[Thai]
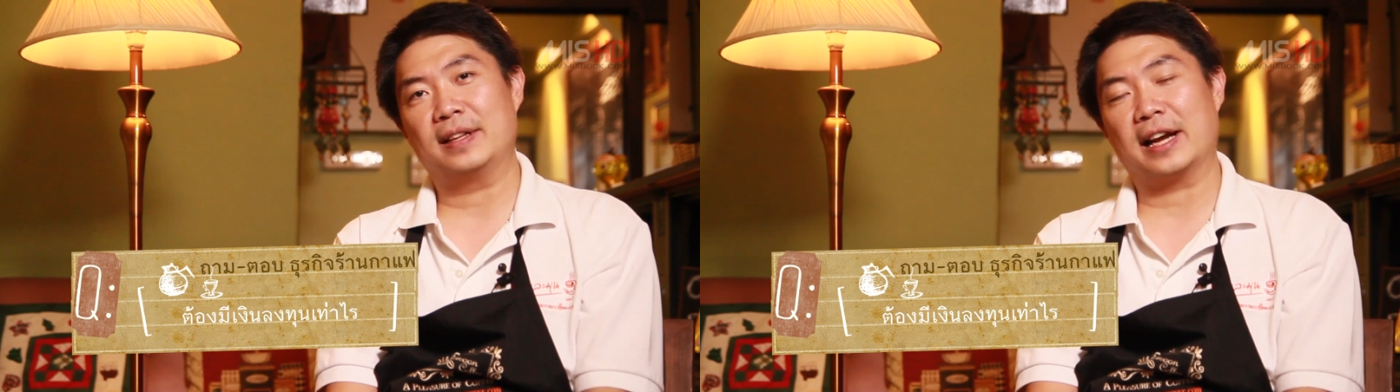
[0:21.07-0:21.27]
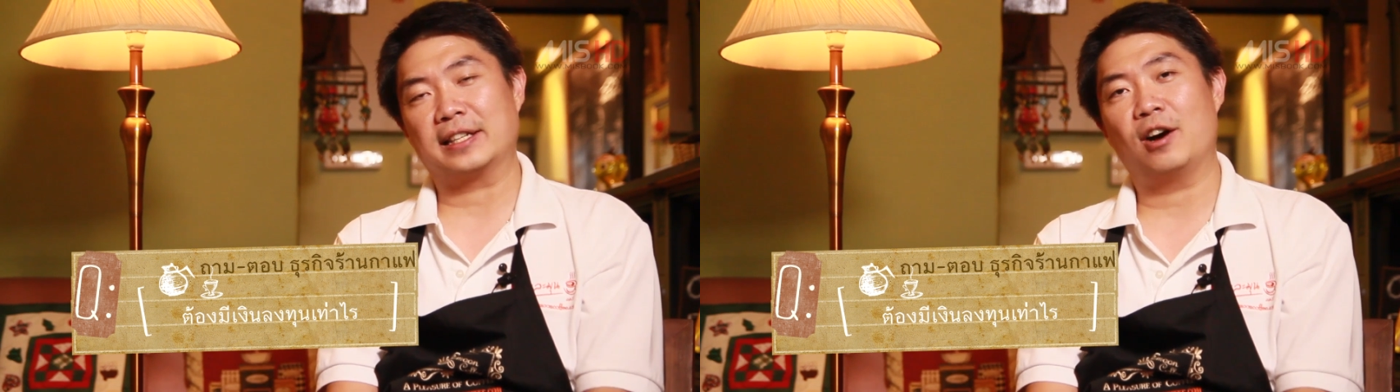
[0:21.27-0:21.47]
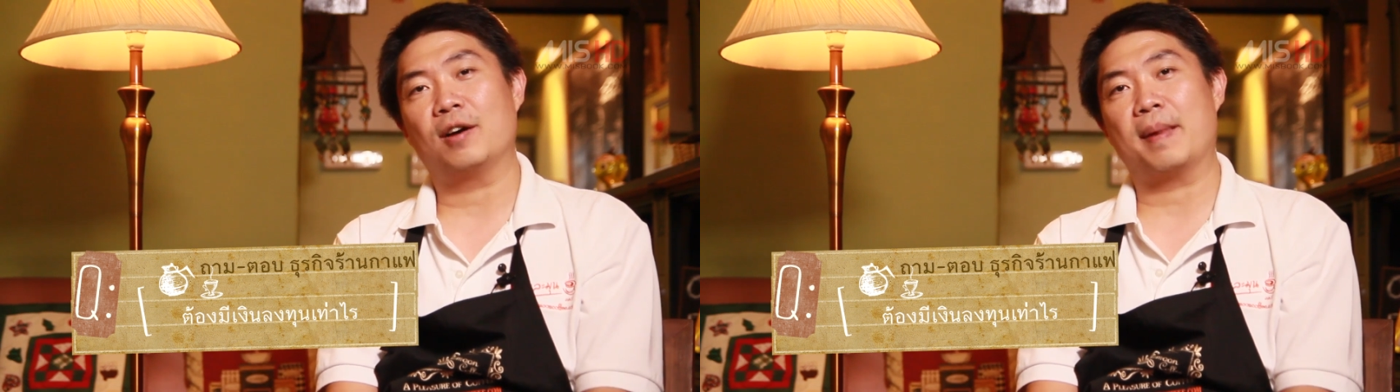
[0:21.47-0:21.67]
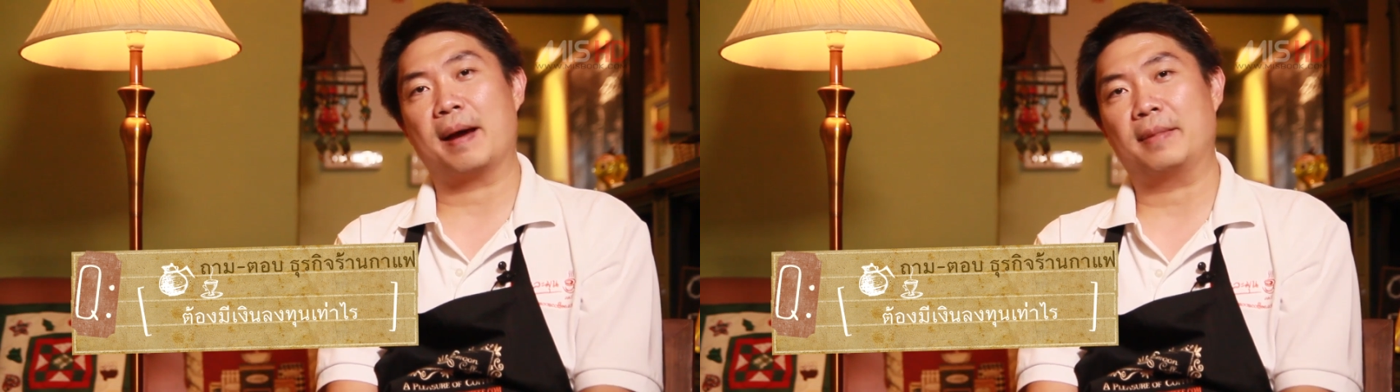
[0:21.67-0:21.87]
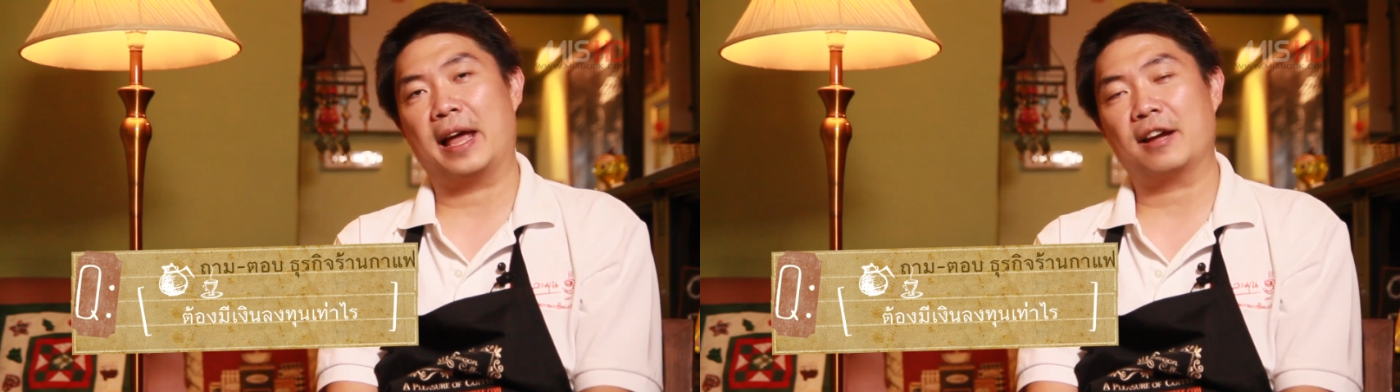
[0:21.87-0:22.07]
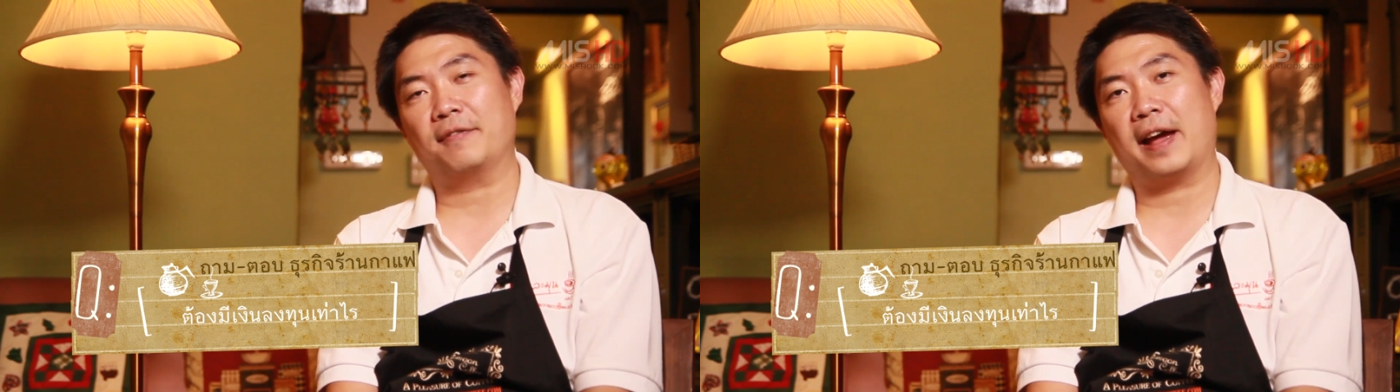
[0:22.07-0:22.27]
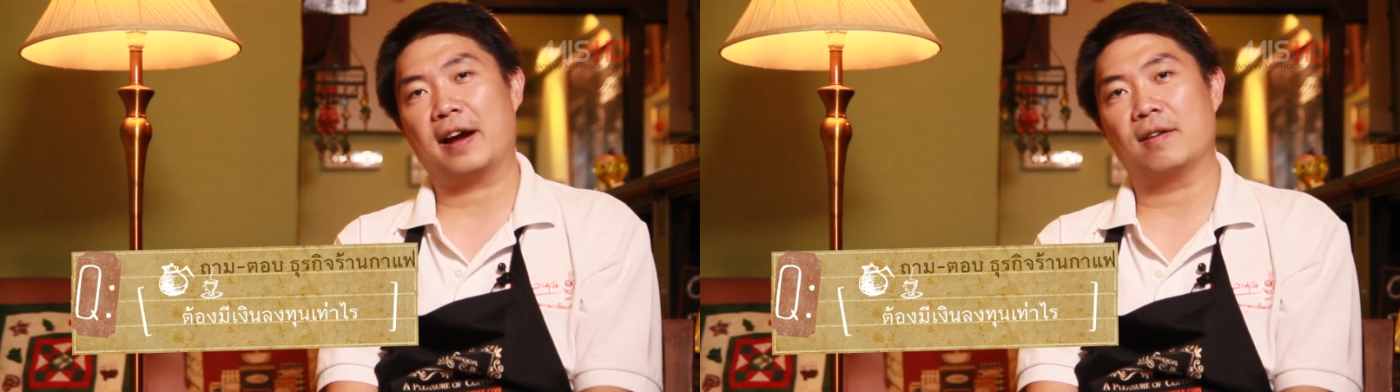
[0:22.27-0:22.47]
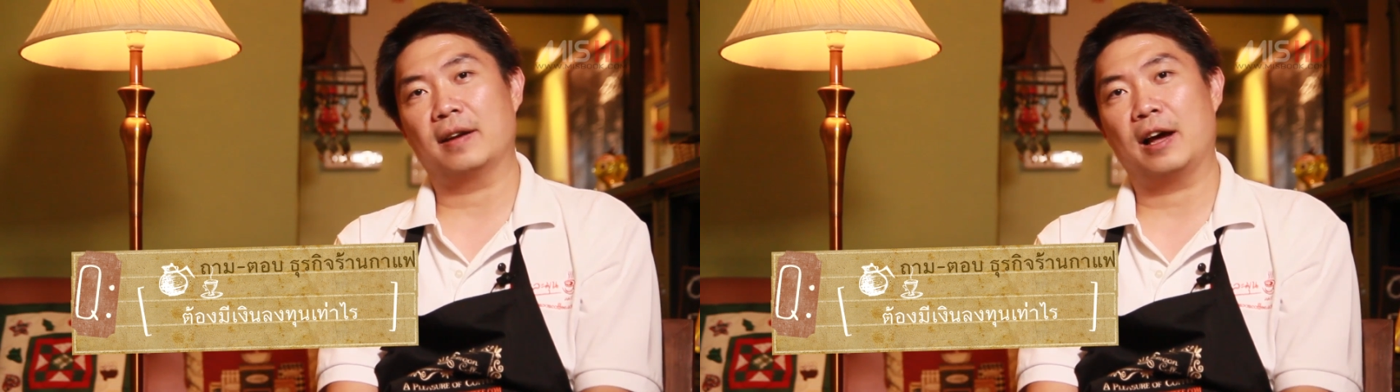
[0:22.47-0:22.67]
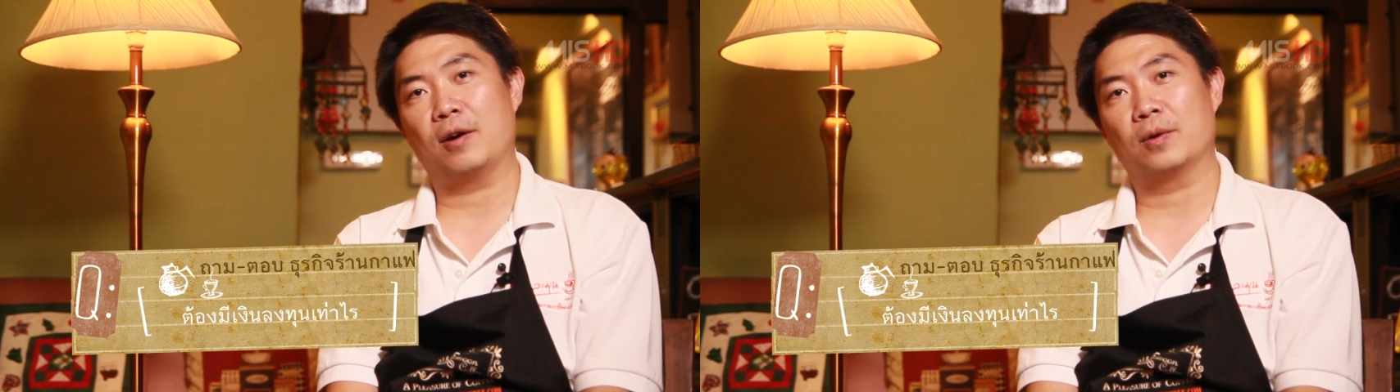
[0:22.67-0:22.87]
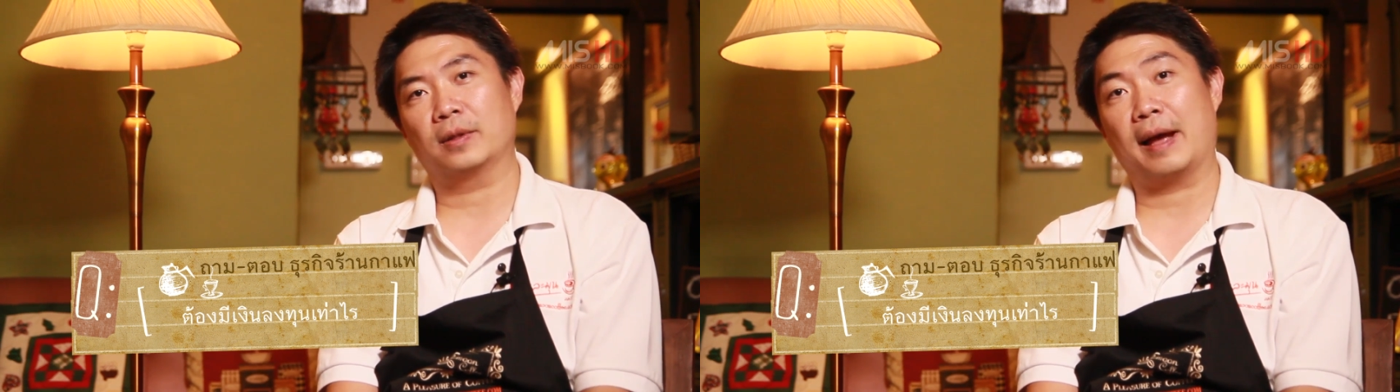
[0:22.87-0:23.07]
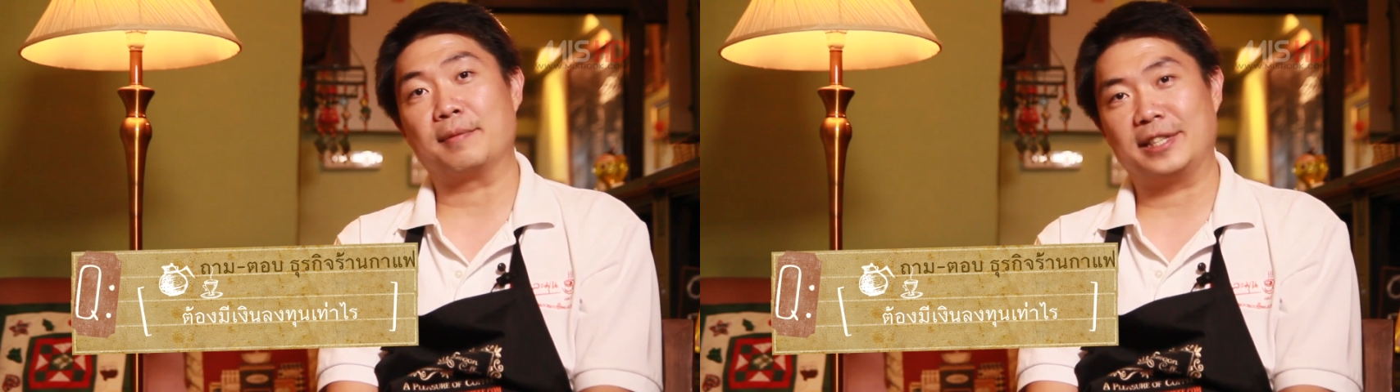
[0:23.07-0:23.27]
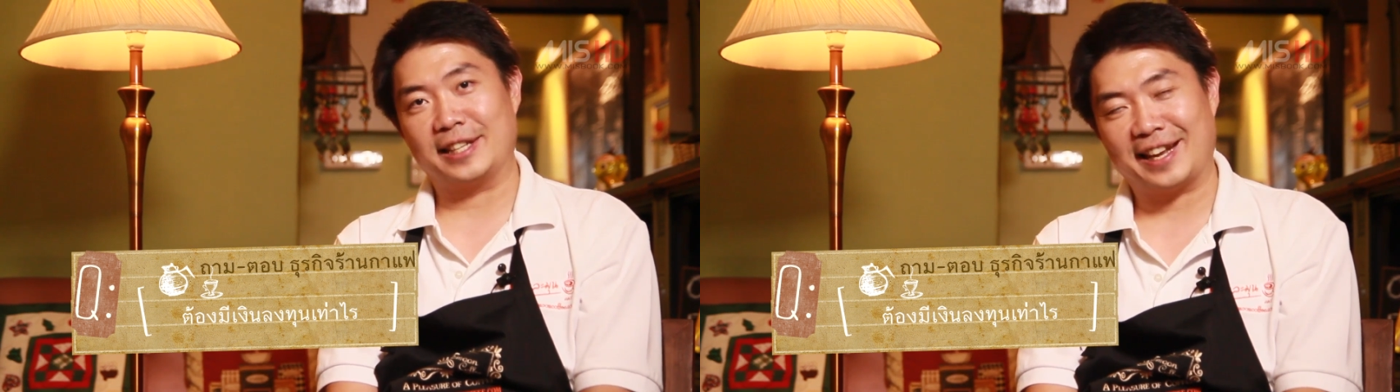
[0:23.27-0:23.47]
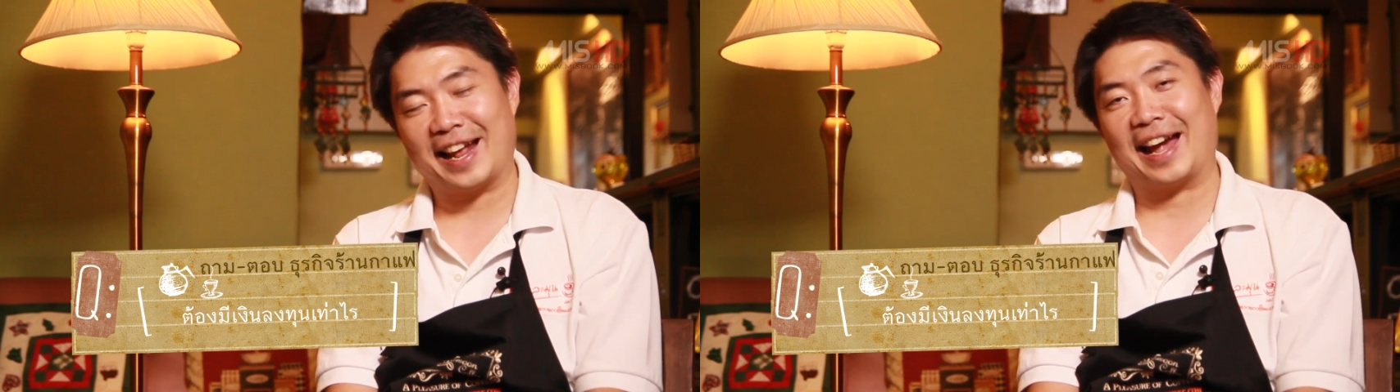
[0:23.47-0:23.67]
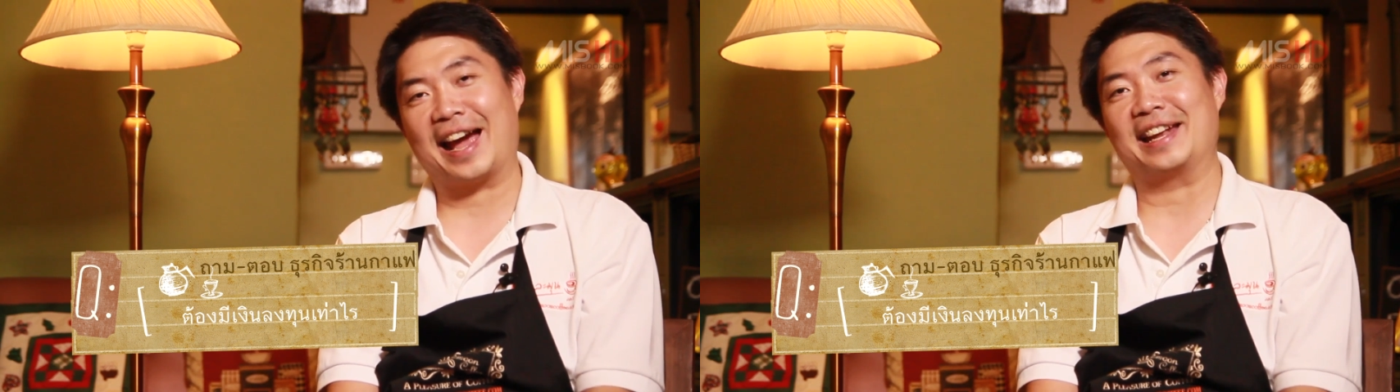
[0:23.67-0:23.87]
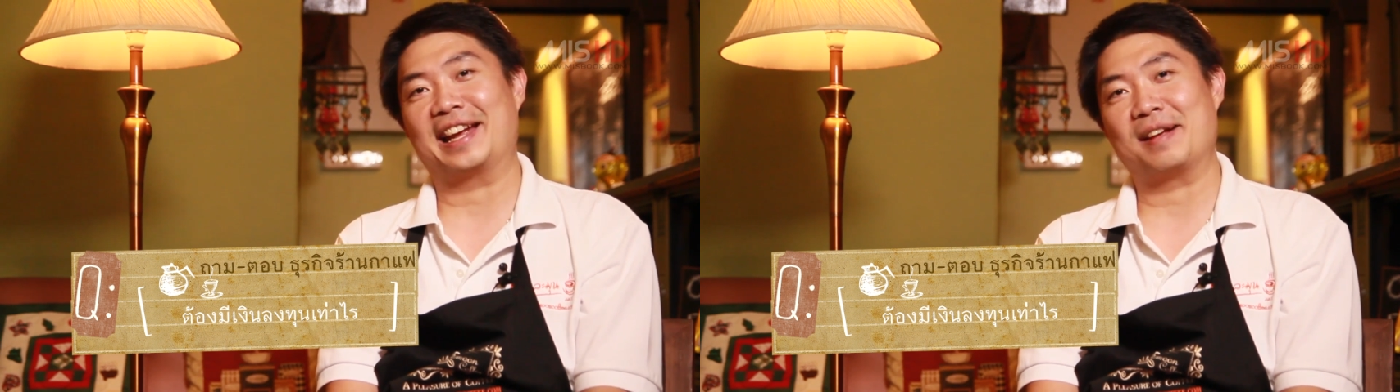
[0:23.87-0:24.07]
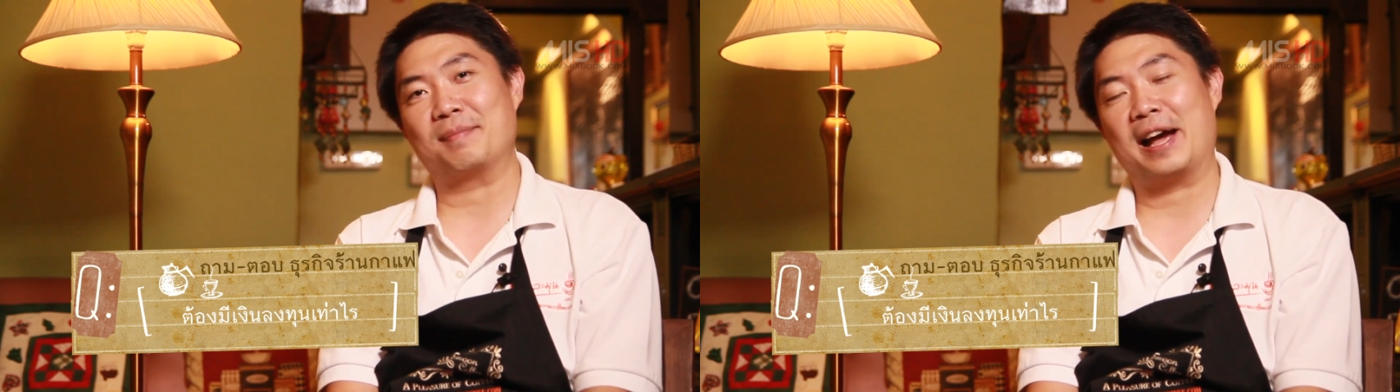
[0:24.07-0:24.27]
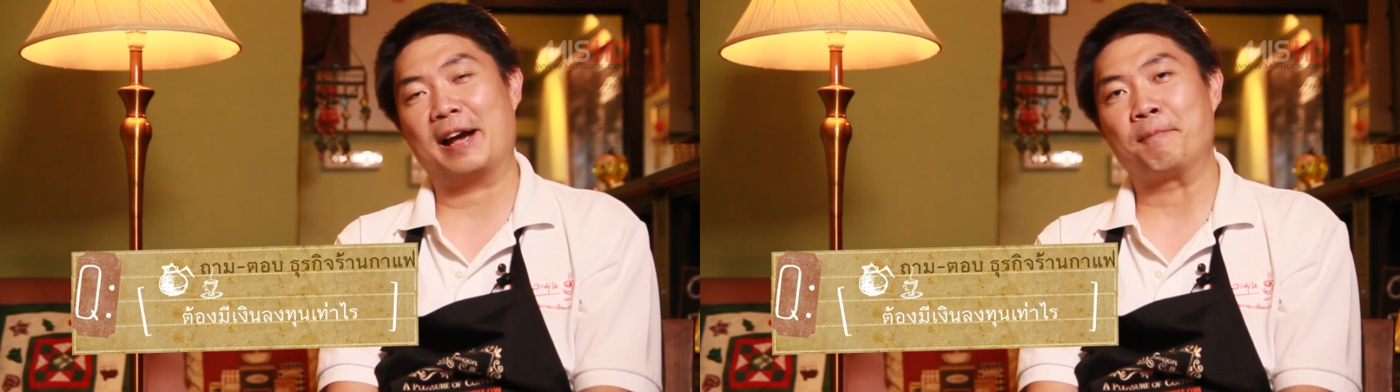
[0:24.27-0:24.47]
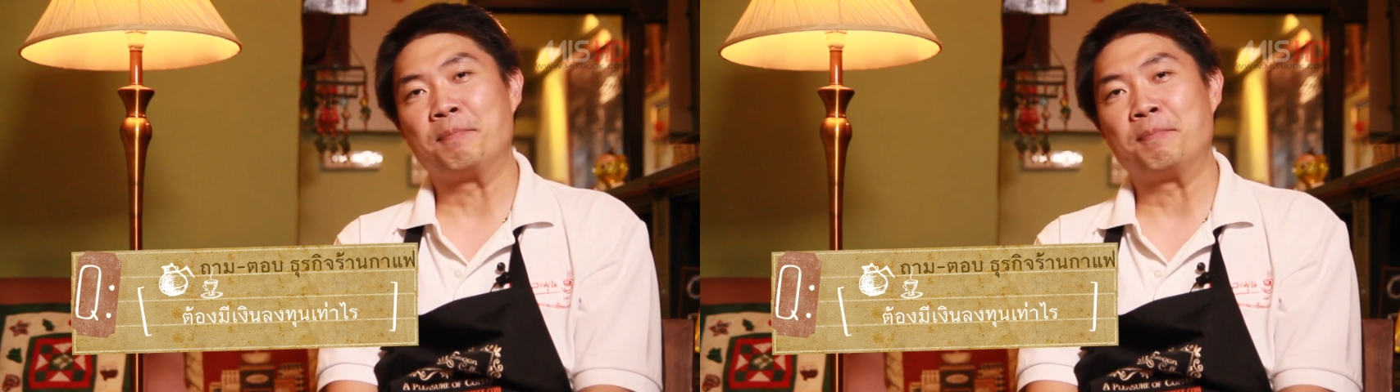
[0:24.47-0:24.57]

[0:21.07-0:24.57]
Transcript: อยากจะออกแบบร้านกาแฟของเราตามจินตนาการยังไงบ้าง